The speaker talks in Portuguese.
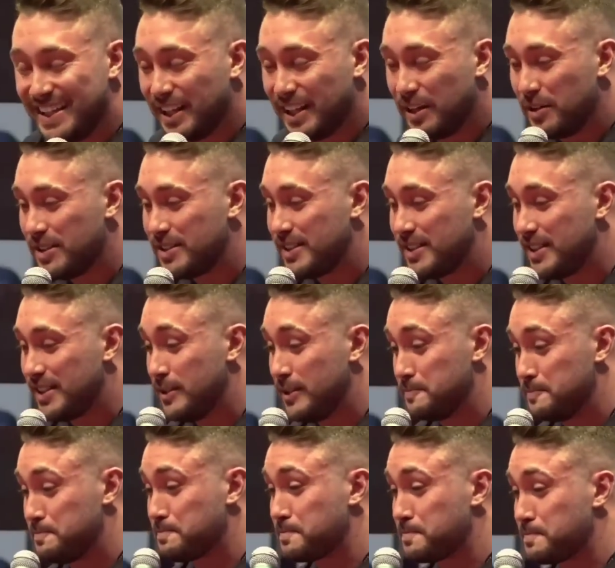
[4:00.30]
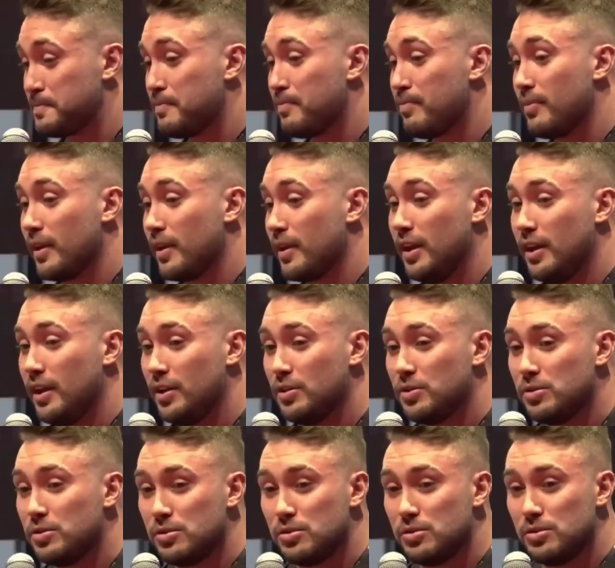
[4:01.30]
então, assim,
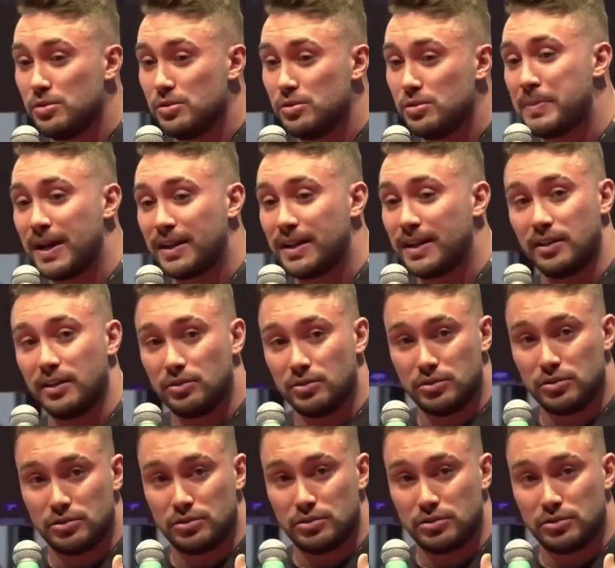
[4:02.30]
eu vim batendo